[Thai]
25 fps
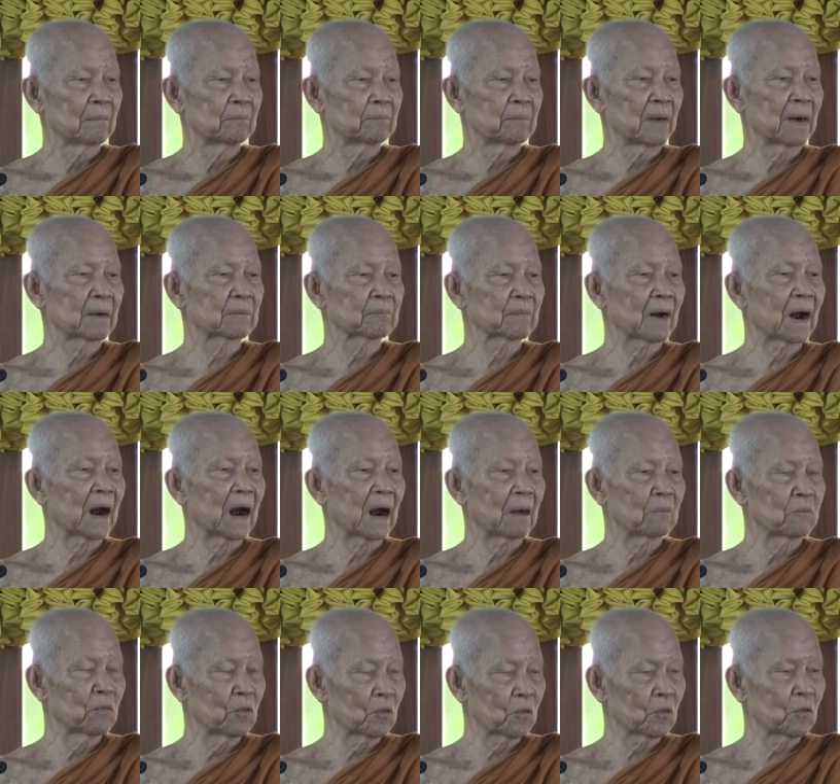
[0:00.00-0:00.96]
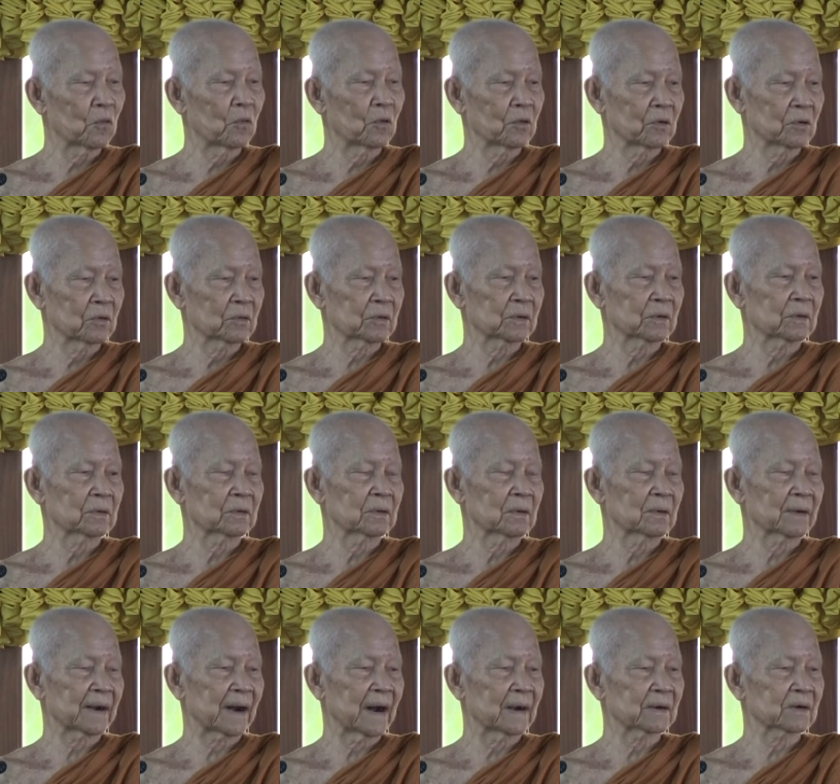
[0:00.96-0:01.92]
เป็นมหามงคล
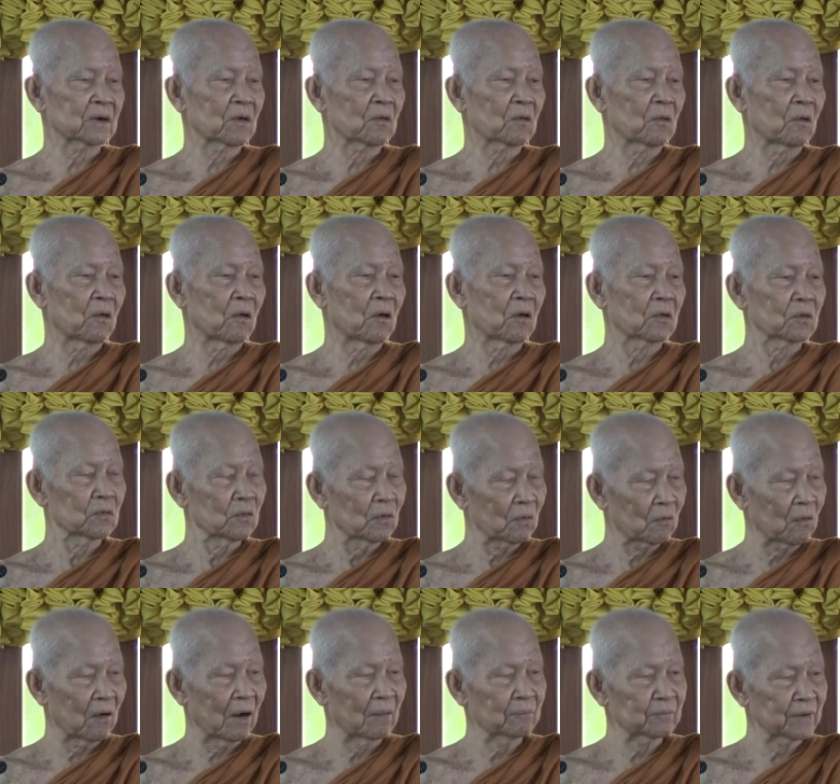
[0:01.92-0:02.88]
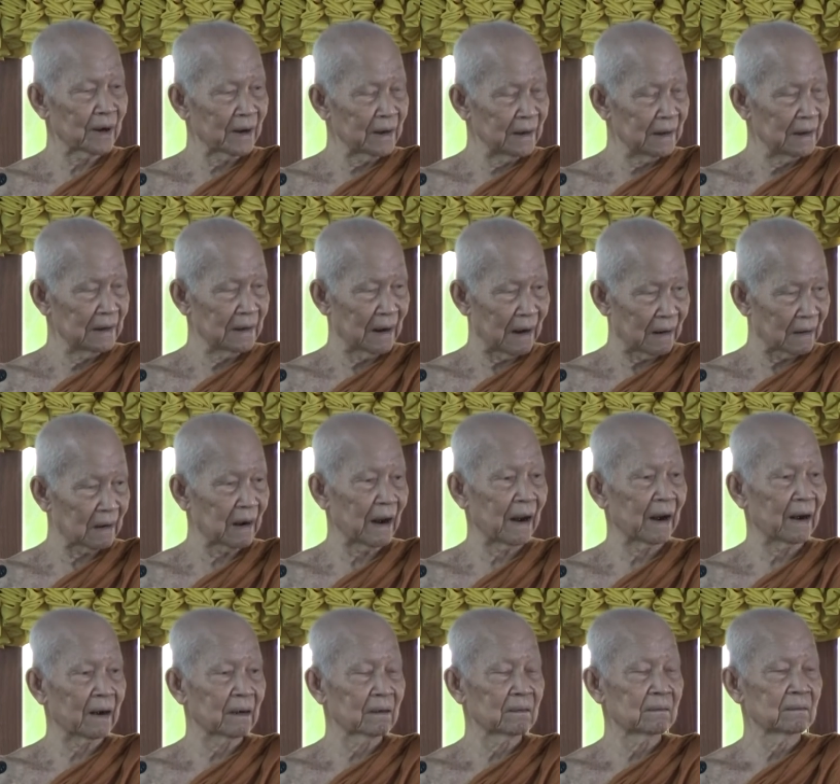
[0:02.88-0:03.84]
แก่เจ้าของด้วยความตนีนั่นแห
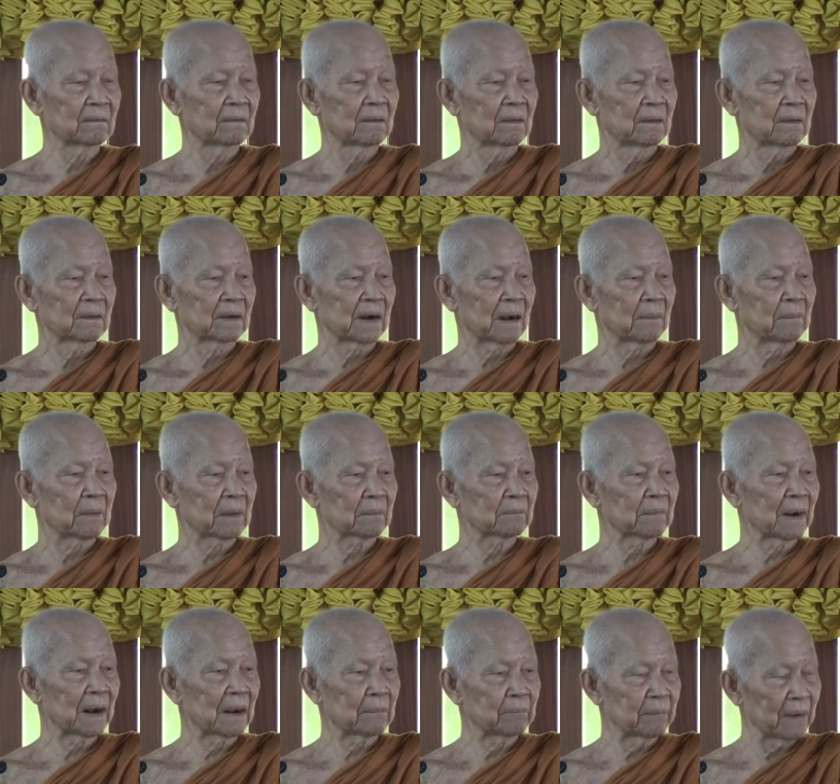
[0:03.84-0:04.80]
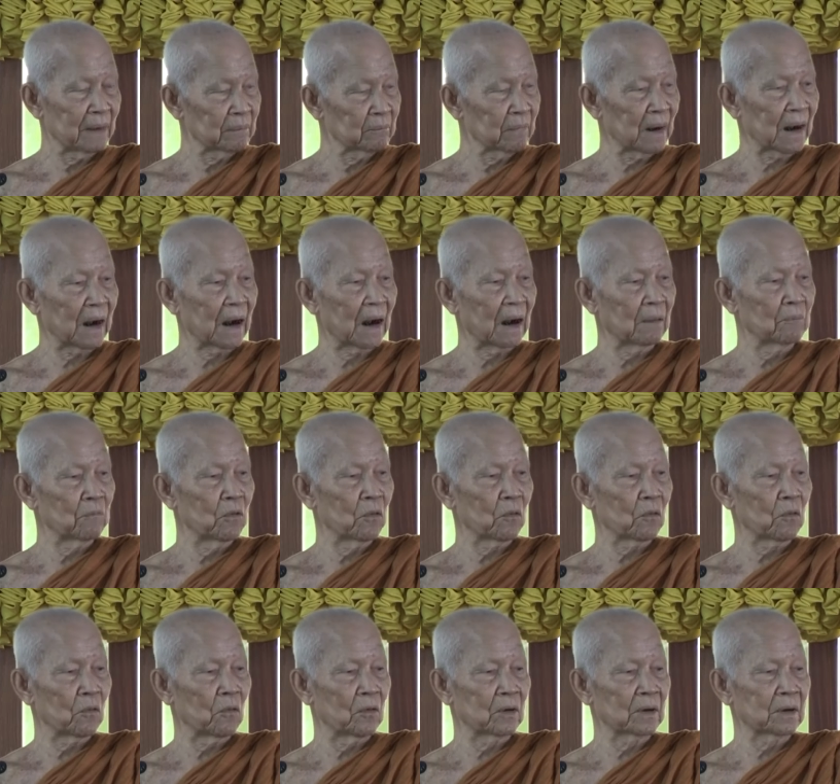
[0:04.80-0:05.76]
ละแต่มันไม่ได้เป็นมหาม
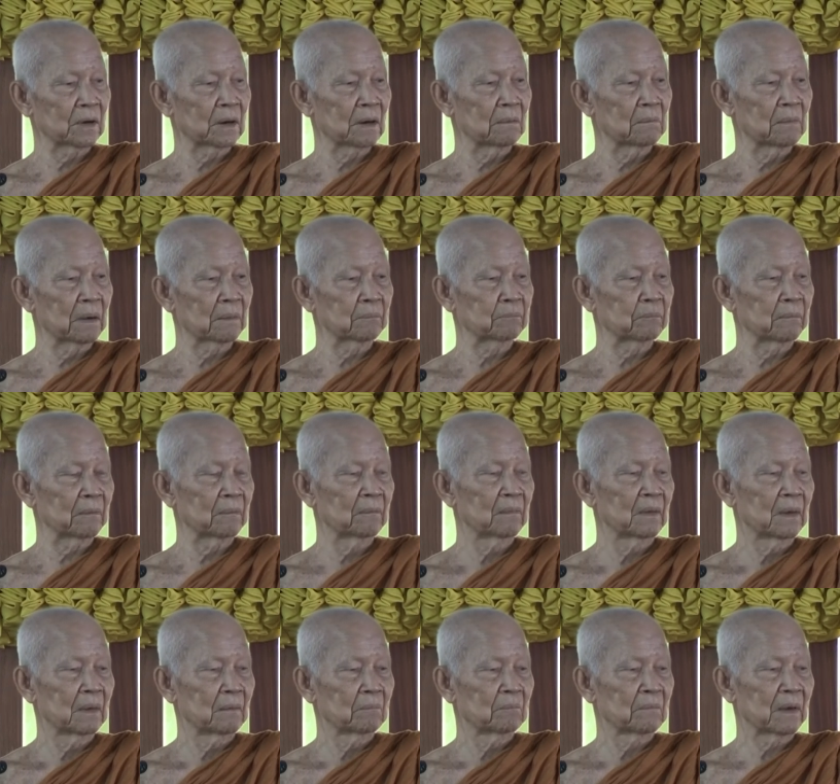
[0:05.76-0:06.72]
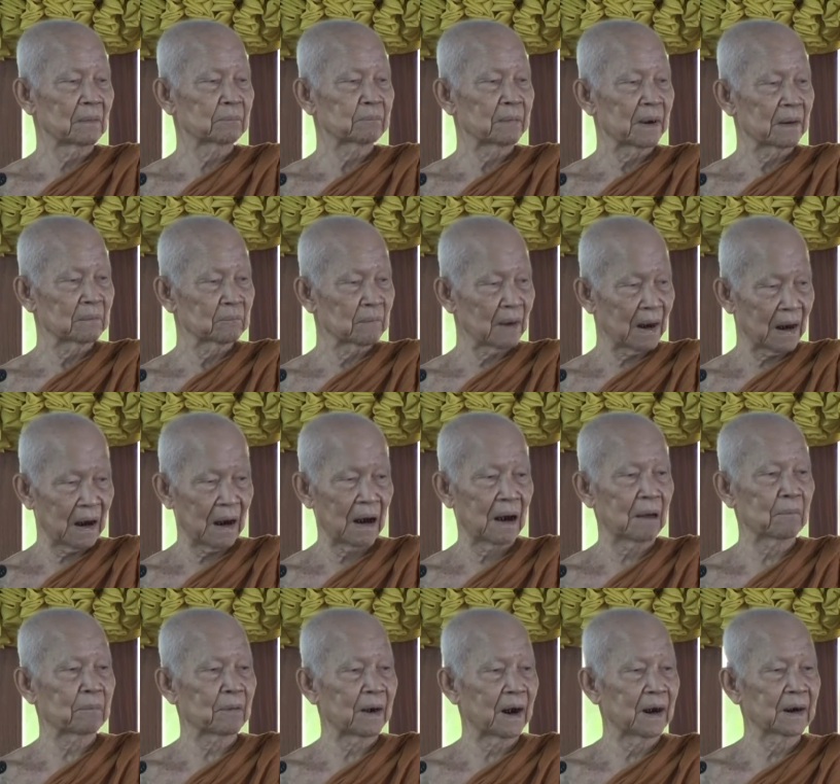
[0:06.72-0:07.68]
งคลที่มันมันเป็นมหา
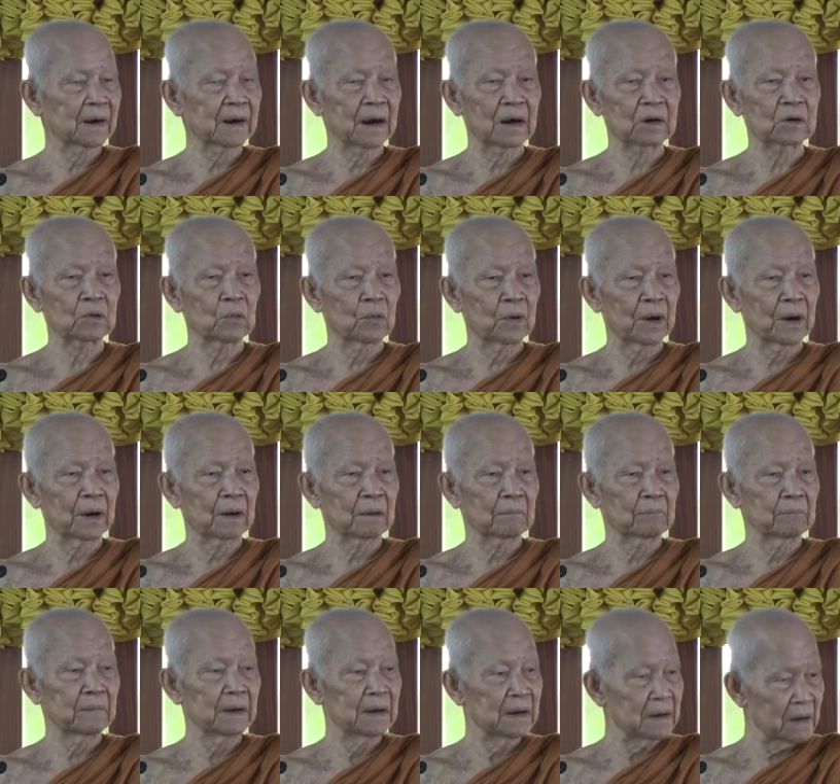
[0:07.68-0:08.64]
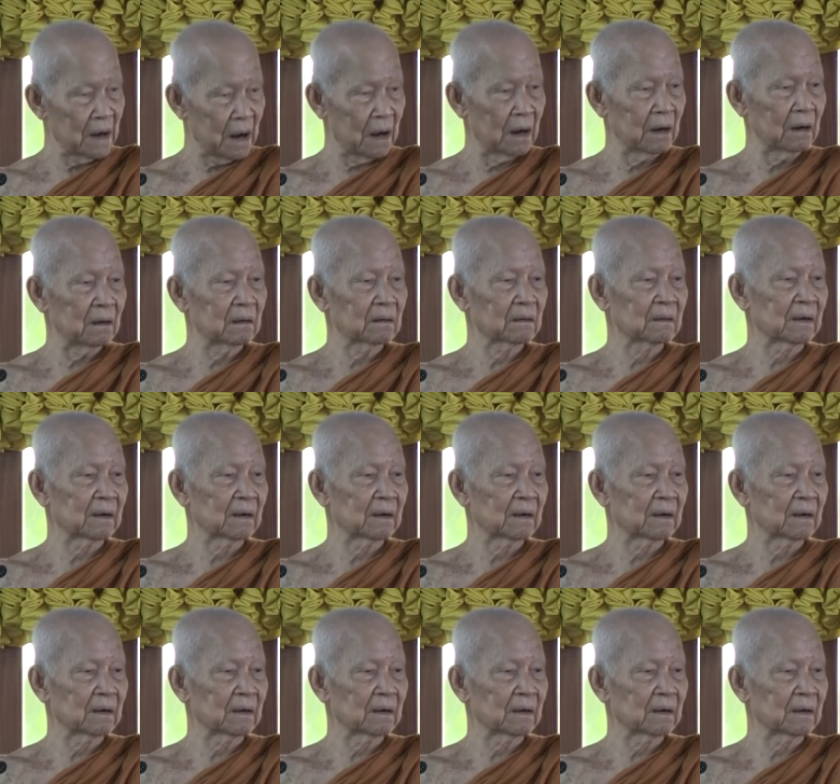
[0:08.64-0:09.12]
ภัยแก่ตัวเอง มีเยอะ